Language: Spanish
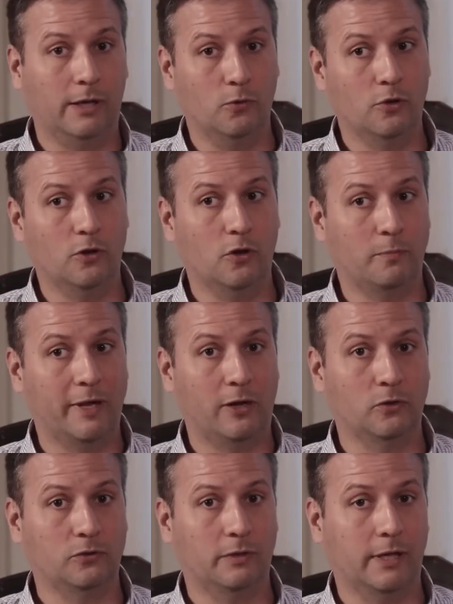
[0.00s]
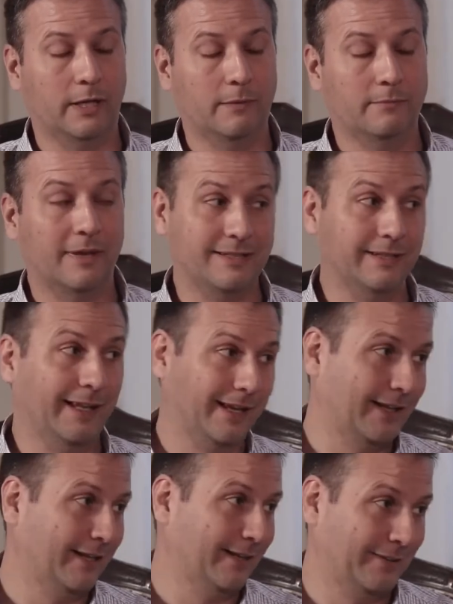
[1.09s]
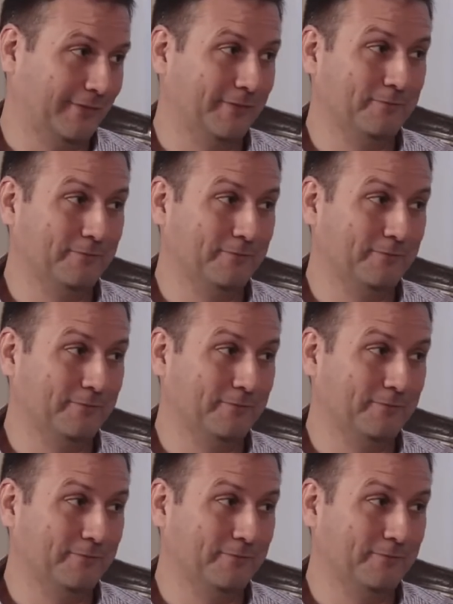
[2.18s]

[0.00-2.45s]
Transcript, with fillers: eh, uno de los perros eh, más inteligentes.